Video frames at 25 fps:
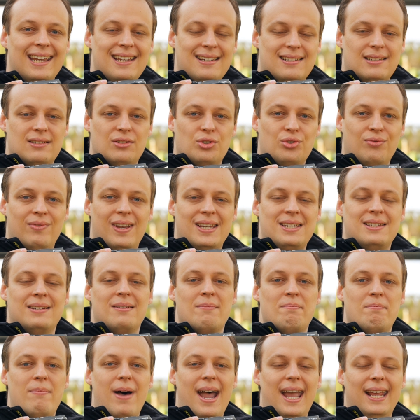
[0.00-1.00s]
echten
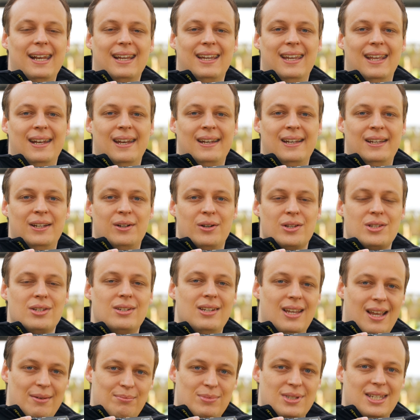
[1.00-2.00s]
Schwächen Beide Canon EOS
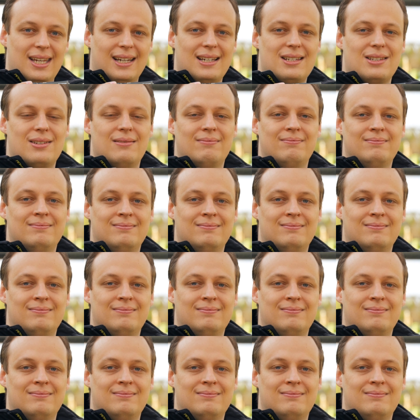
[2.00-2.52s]
M6.